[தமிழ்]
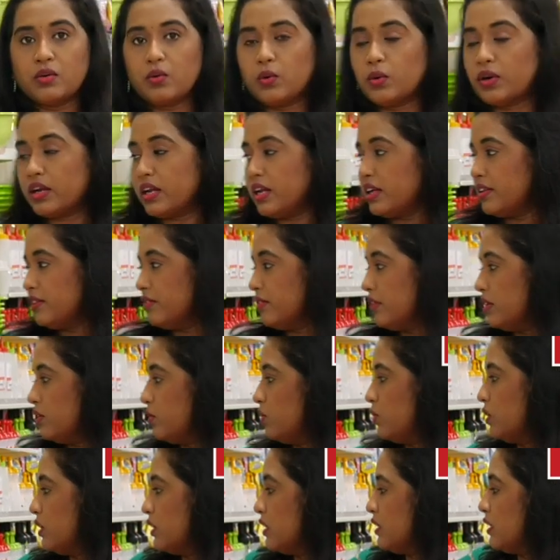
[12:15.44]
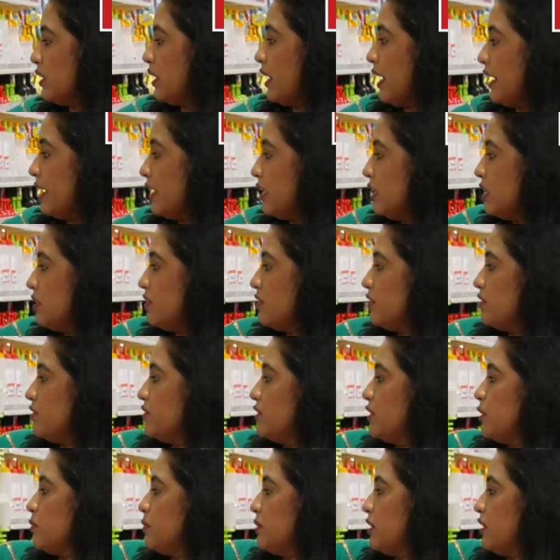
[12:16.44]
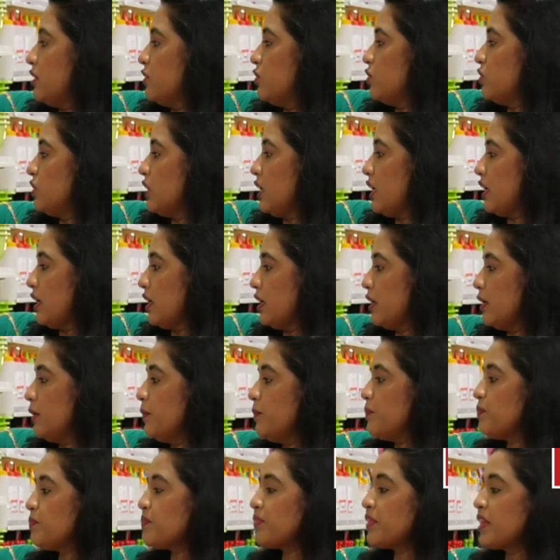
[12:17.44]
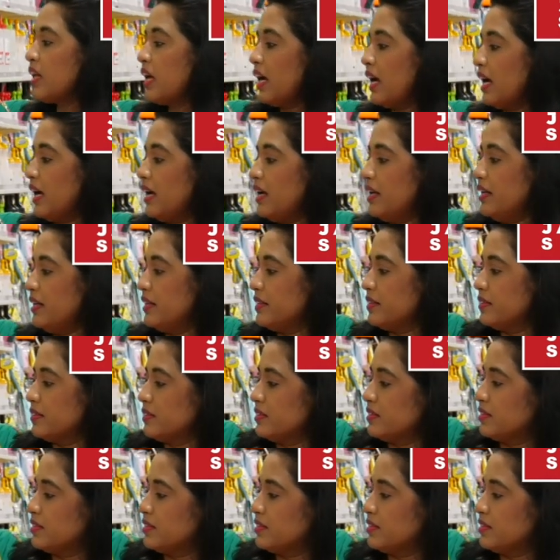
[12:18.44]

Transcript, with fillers: ஒரே இதுவில் உங்களுக்கு ரெண்டு விதமானதும் தராங்க அண்ட்